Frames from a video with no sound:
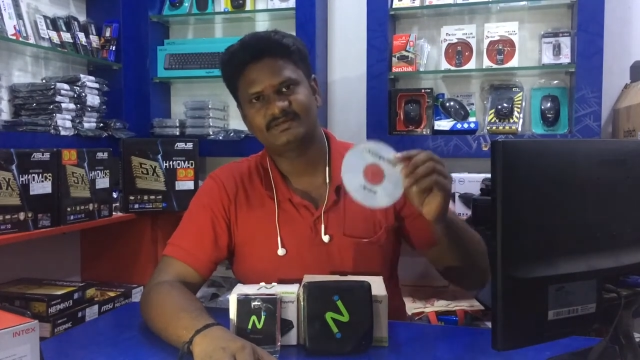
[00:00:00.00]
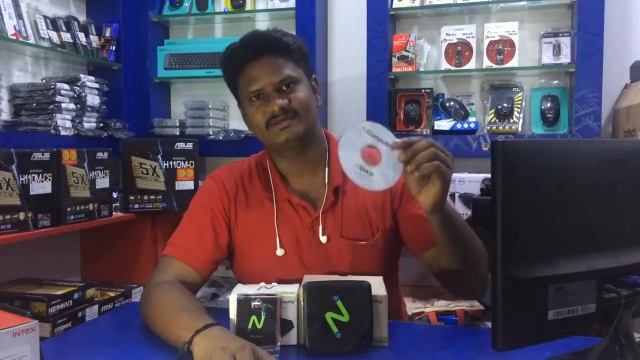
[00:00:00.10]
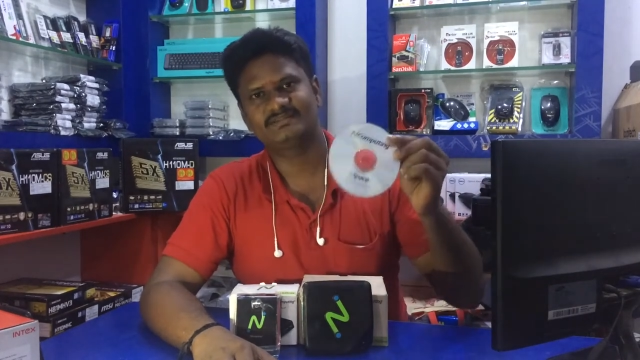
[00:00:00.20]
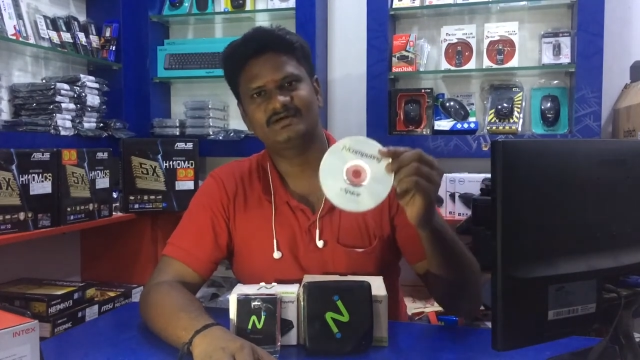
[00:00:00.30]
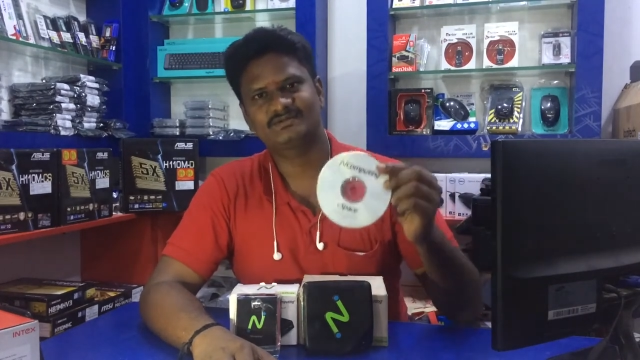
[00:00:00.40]

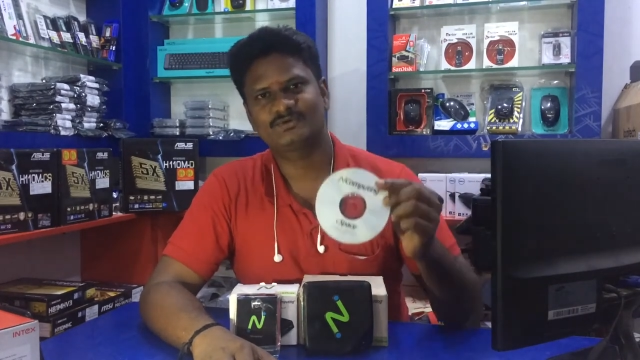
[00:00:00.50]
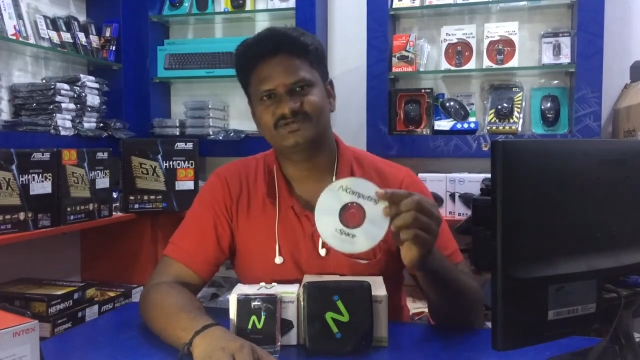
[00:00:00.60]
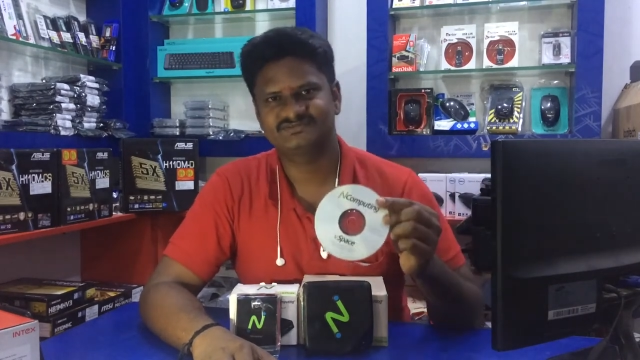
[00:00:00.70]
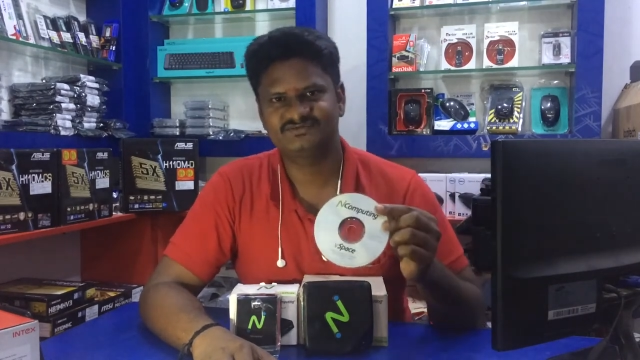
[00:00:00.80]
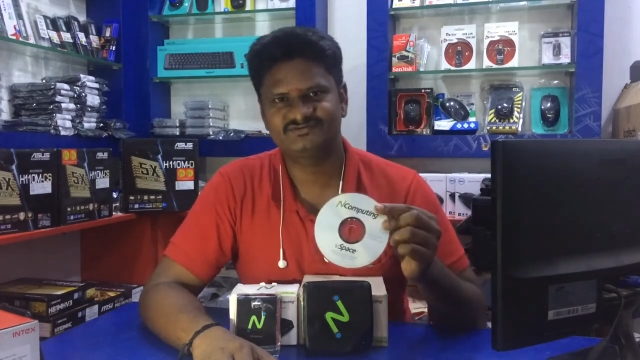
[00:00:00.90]
இதுதான்
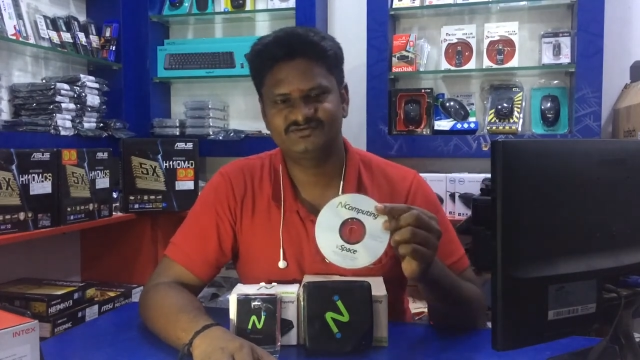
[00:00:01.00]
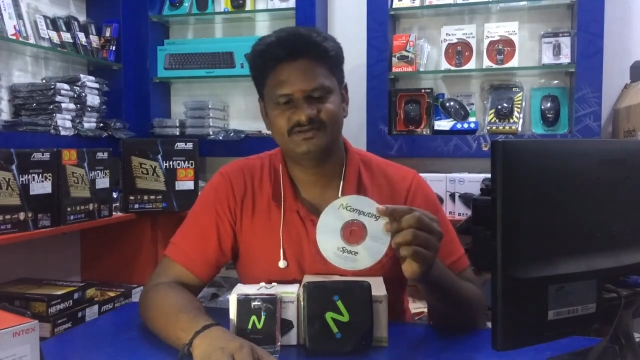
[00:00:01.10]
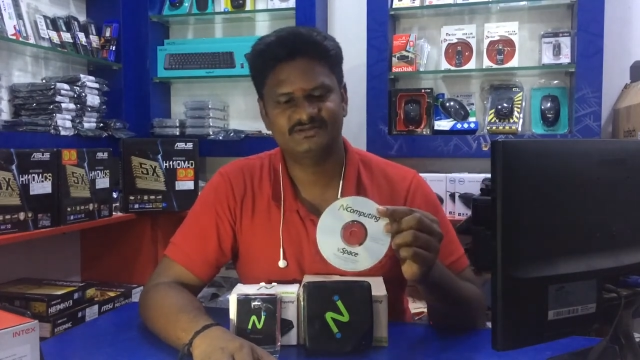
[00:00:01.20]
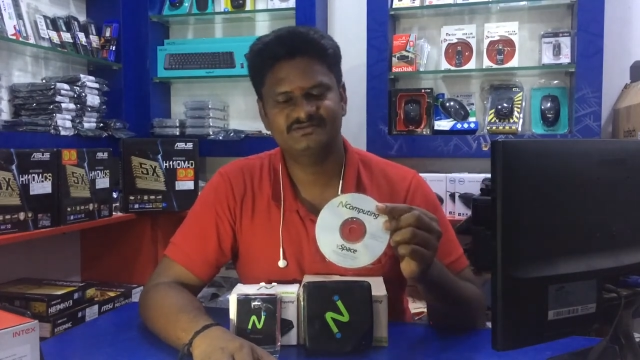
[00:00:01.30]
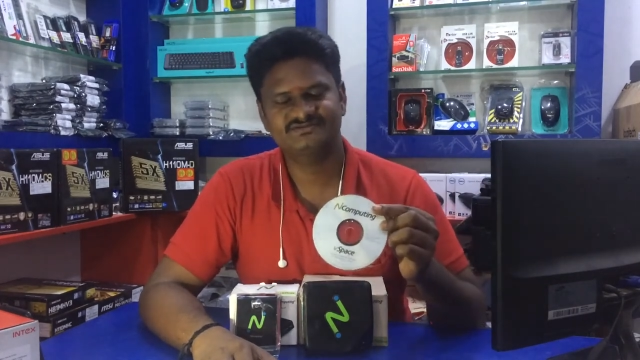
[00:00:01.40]
அதனுடைய
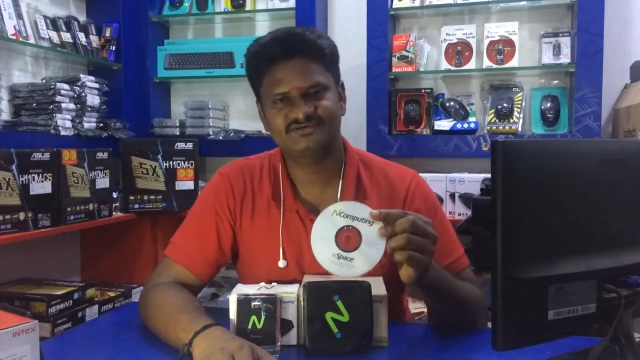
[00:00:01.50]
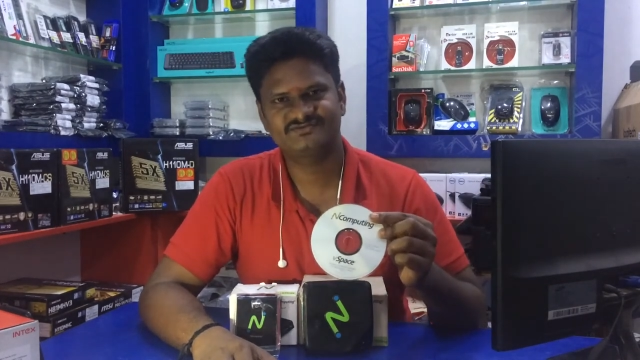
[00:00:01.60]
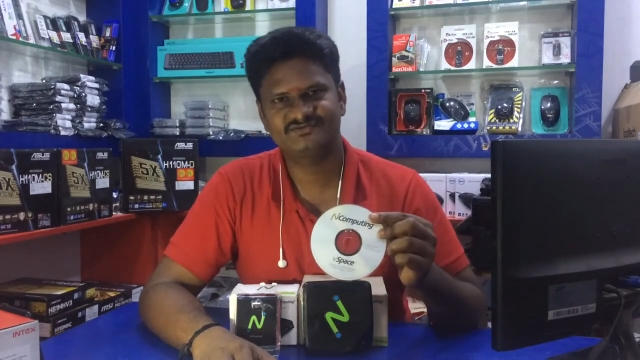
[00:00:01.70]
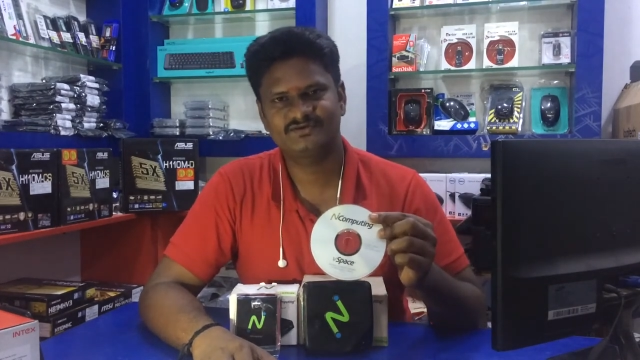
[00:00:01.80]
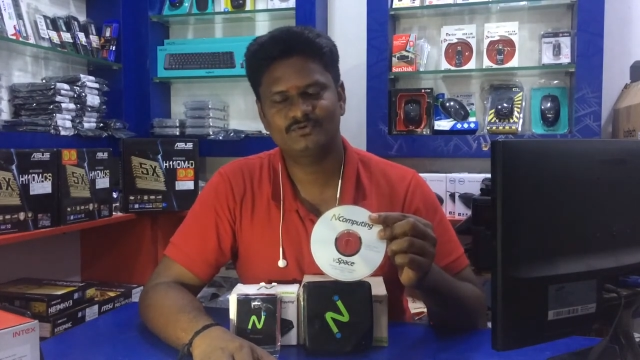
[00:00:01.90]
சாஃப்ட்வேர் இந்த
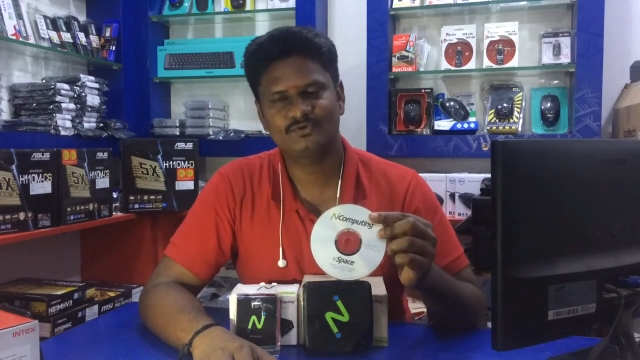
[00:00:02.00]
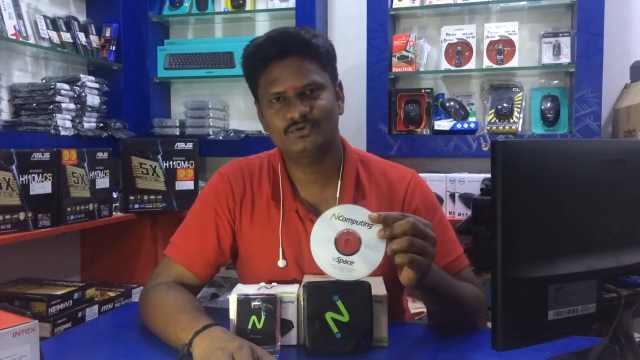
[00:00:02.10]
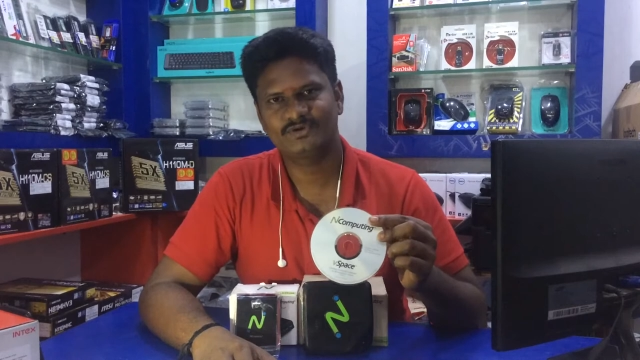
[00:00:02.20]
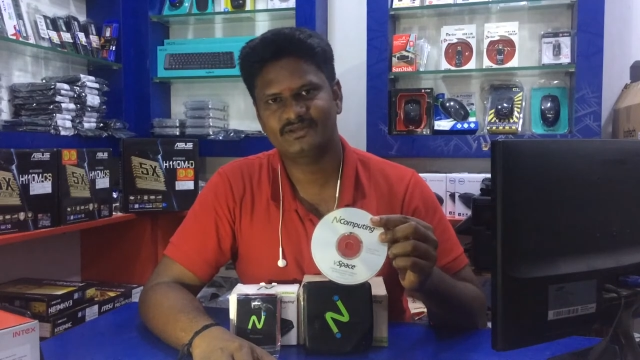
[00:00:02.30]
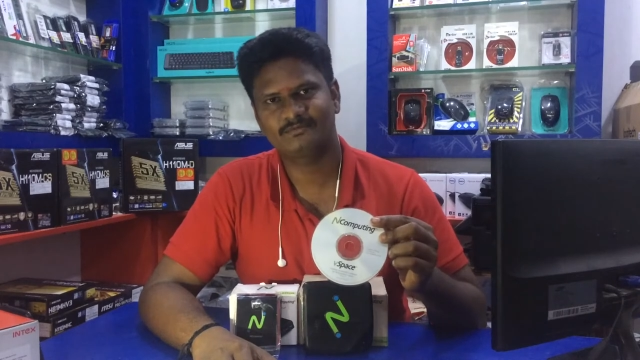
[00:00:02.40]
சாஃப்ட்வேரை
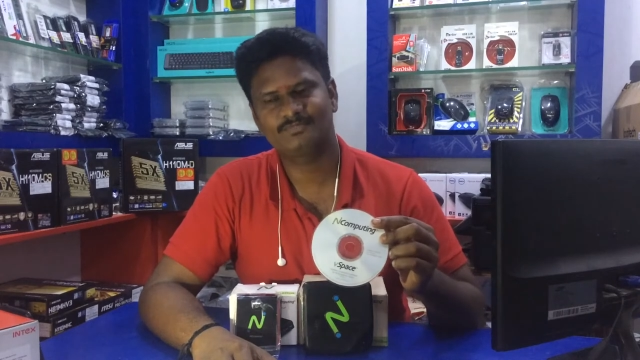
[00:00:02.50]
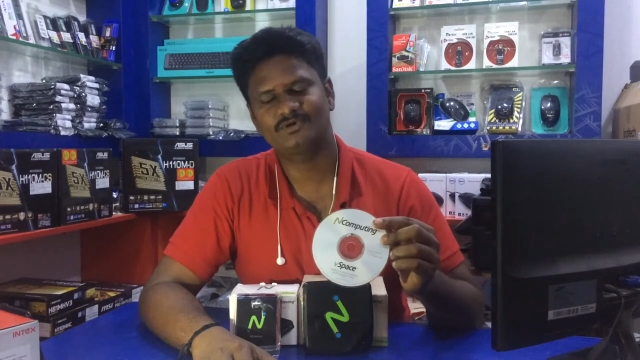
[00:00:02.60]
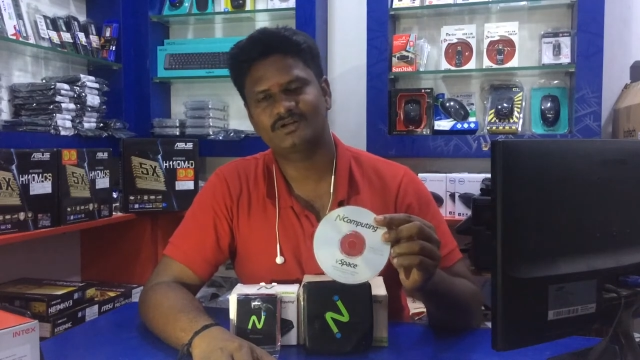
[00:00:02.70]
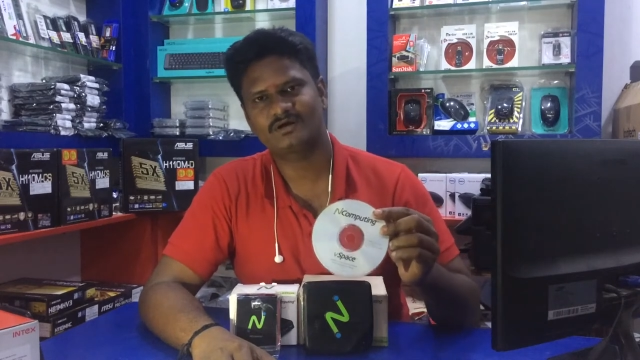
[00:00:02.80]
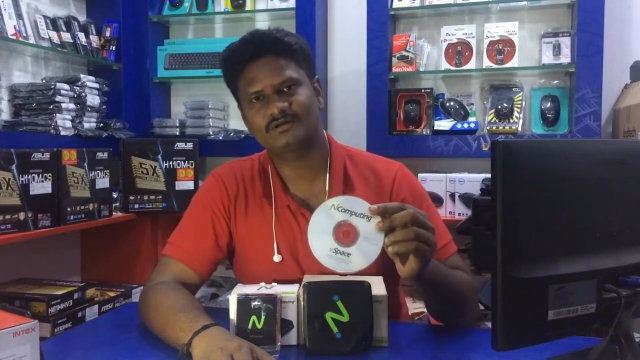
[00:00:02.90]
உங்களுடைய
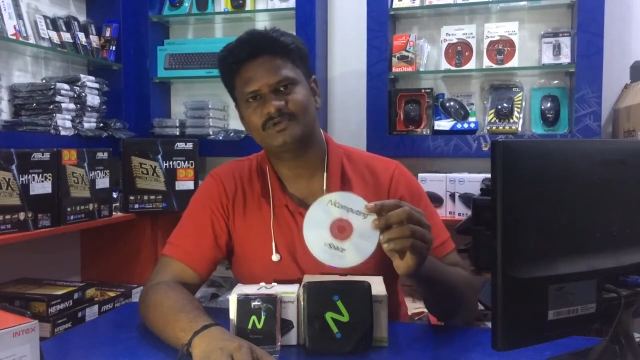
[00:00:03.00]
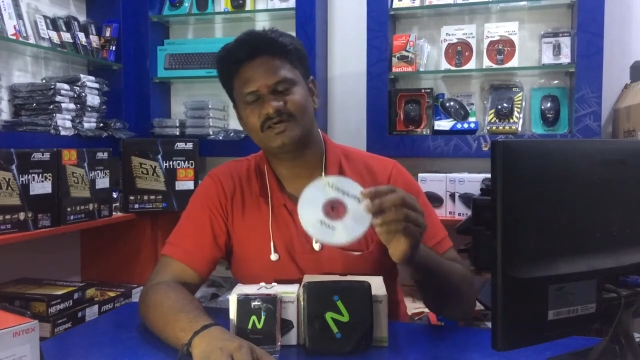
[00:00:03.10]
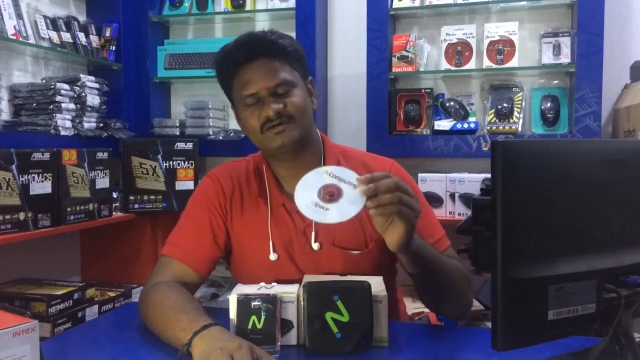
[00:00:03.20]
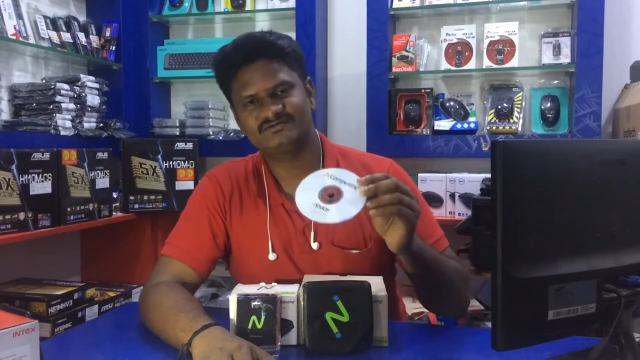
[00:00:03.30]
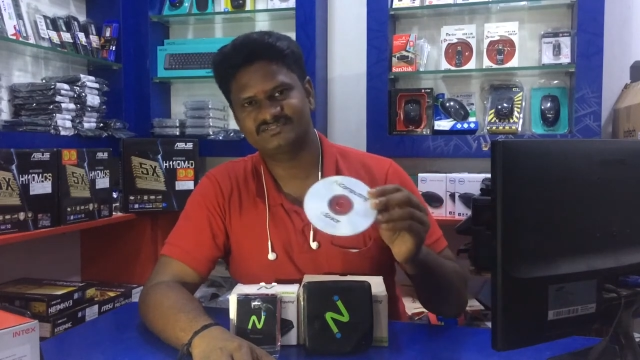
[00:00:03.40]
கம்ப்யூட்டர் நார்மலாக